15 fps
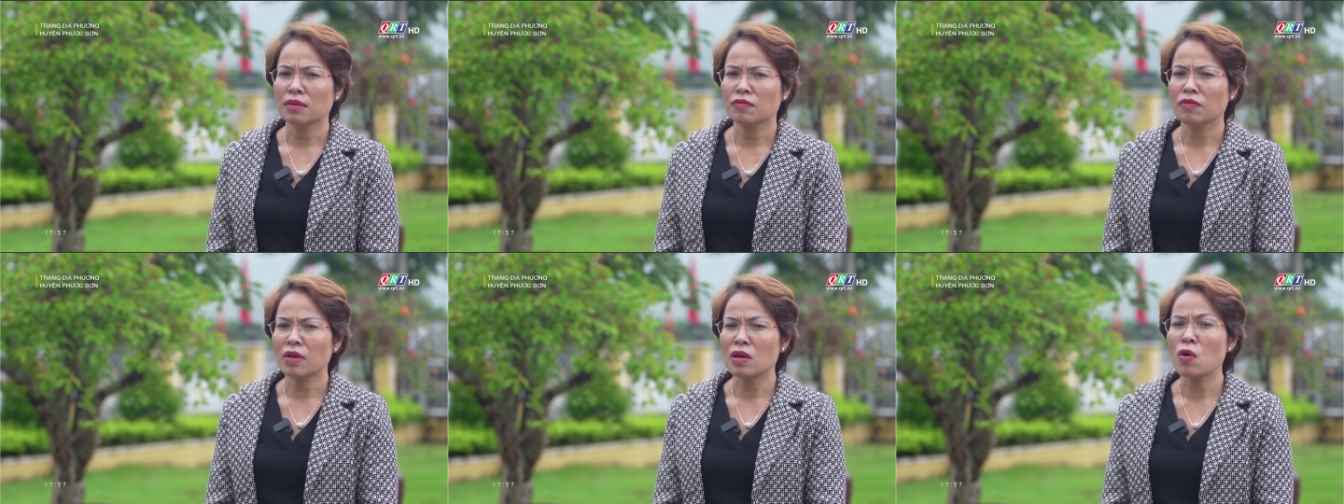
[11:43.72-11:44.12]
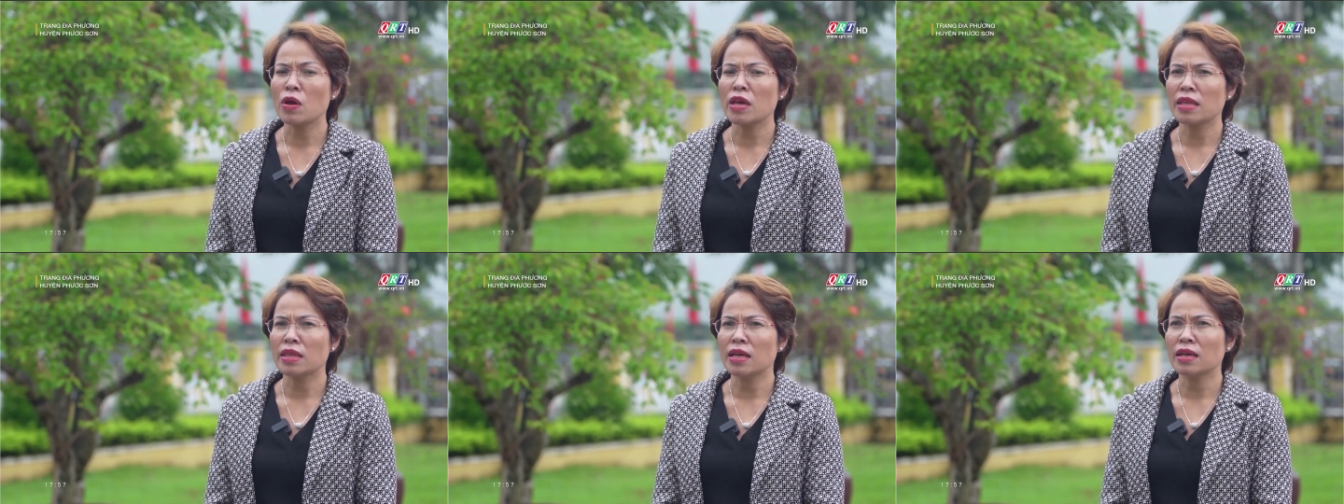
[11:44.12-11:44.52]
phát
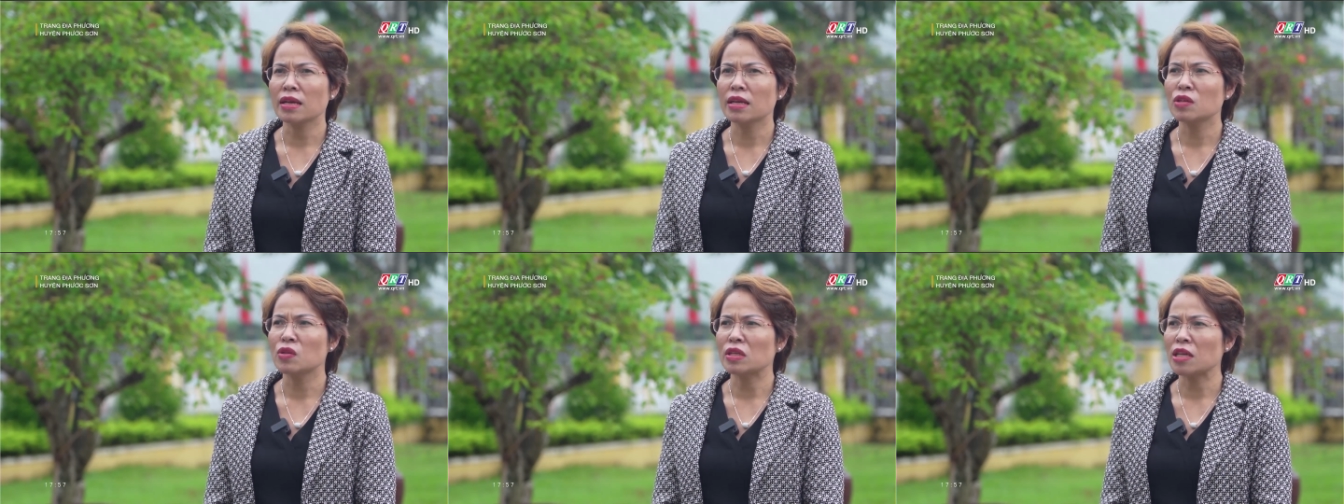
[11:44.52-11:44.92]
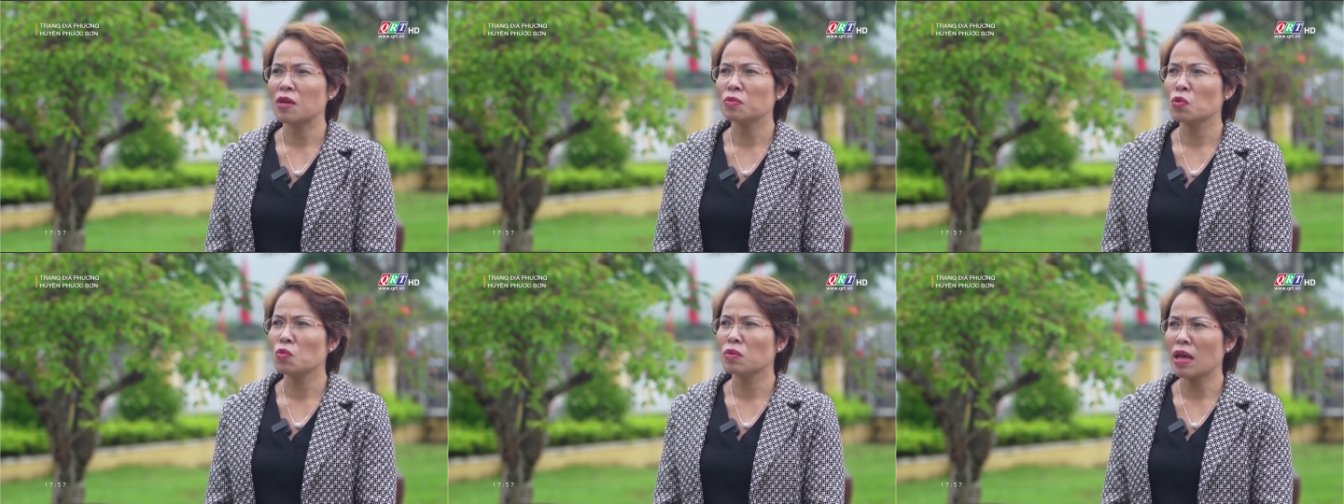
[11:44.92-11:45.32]
huy những truyền
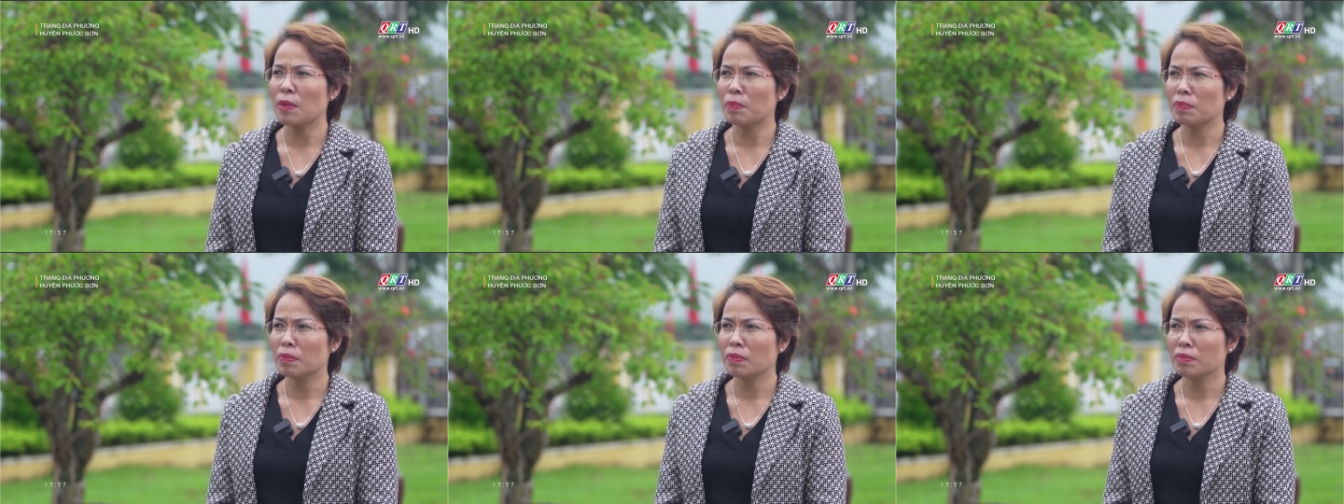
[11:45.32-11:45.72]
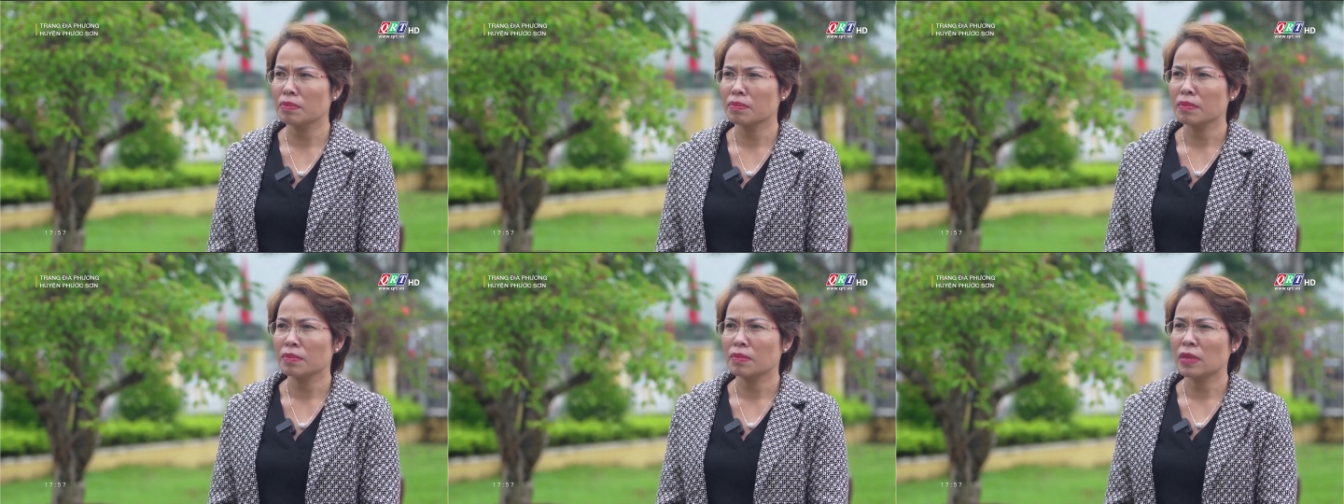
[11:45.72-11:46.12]
thống tốt đẹp
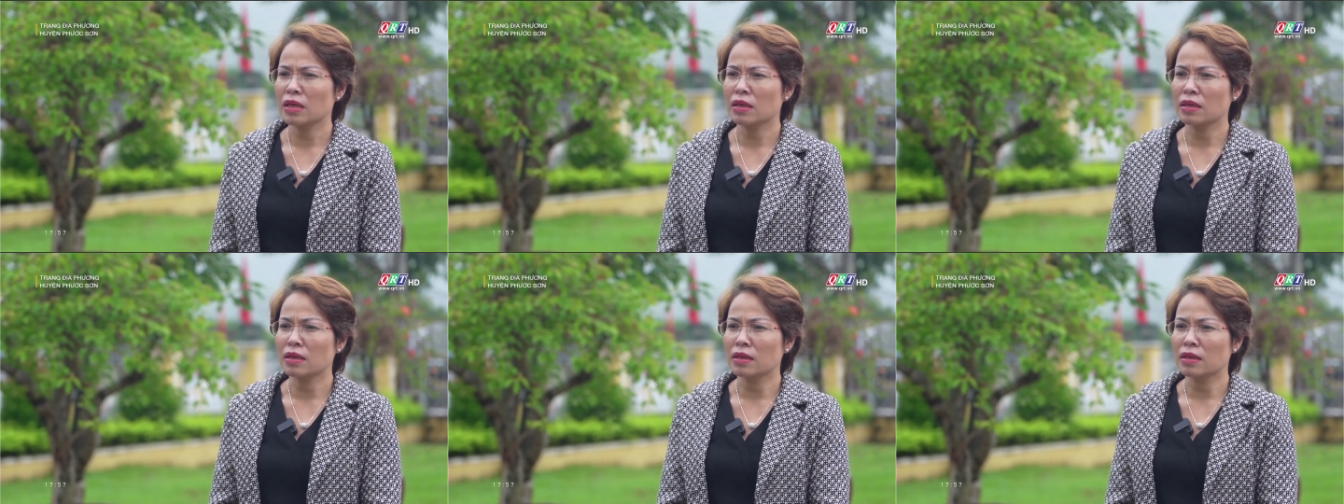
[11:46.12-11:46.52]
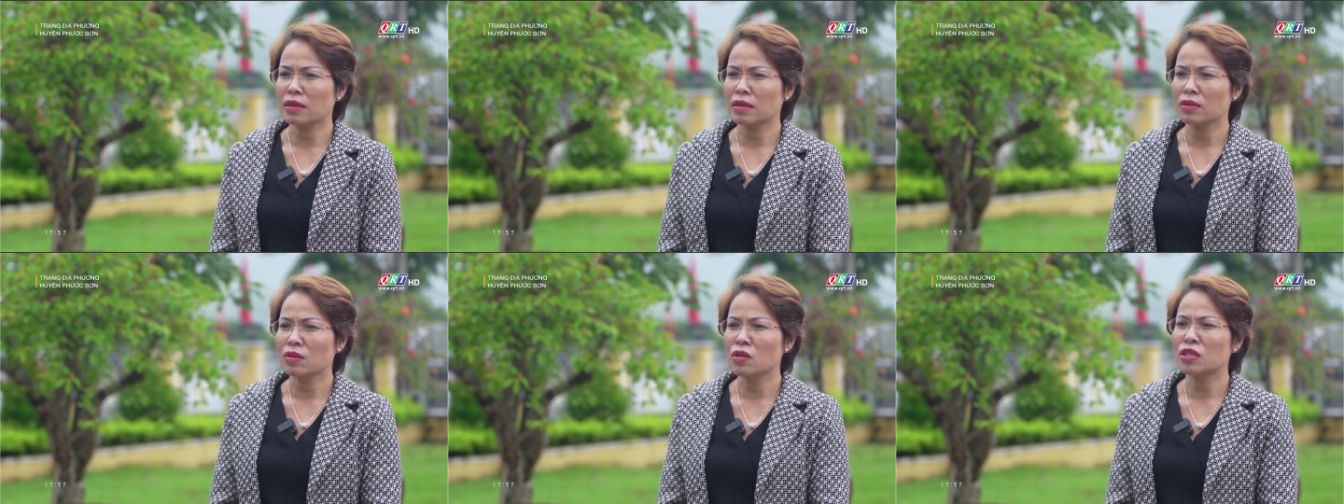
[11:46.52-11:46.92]
mà
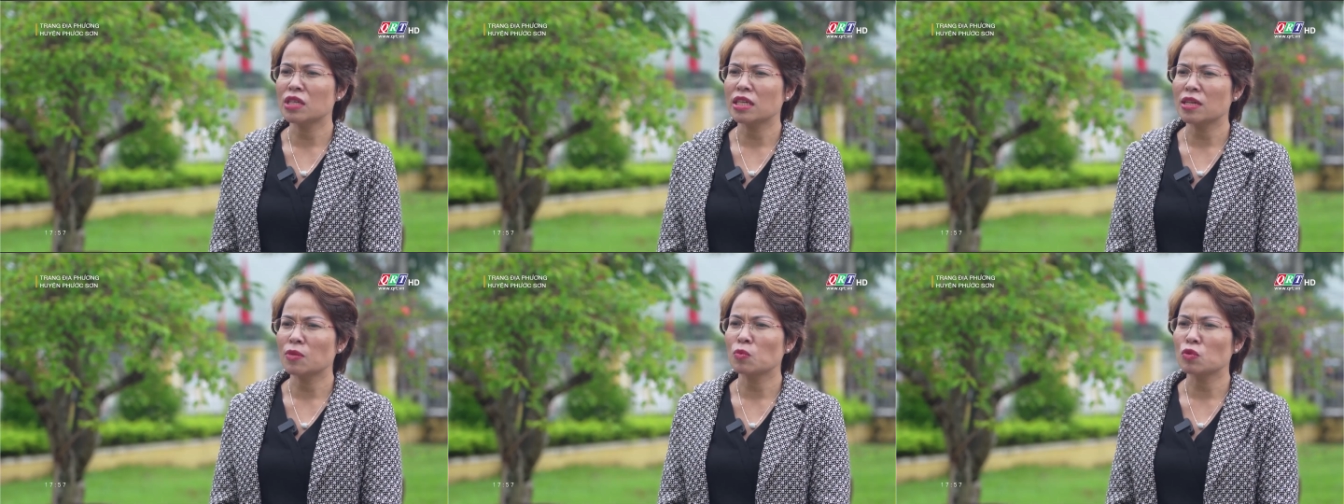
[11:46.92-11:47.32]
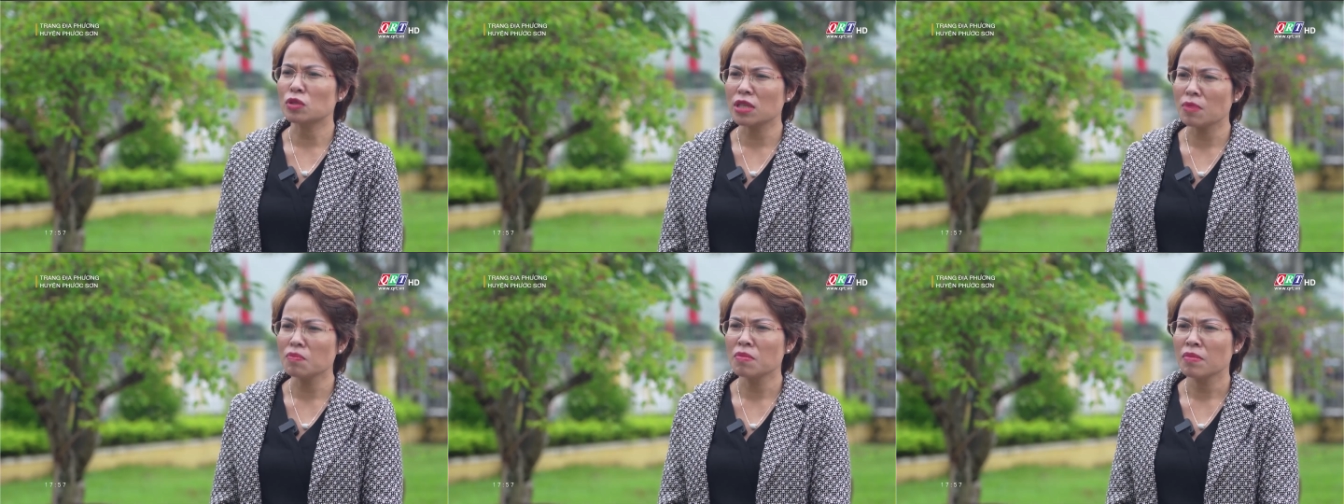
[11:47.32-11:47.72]
duy trì trong cuộc
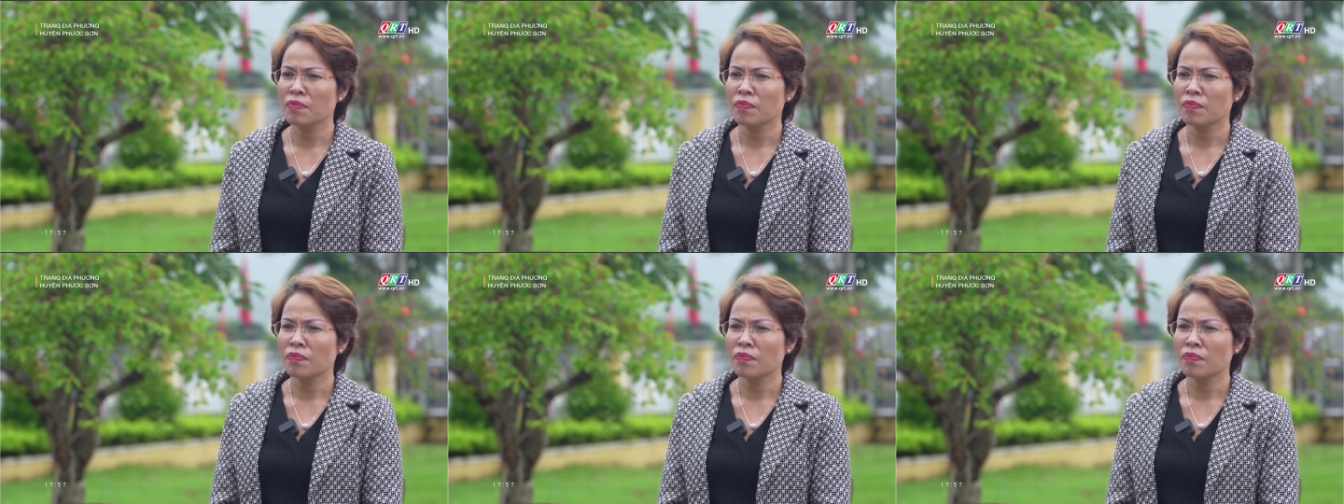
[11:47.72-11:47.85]
sống.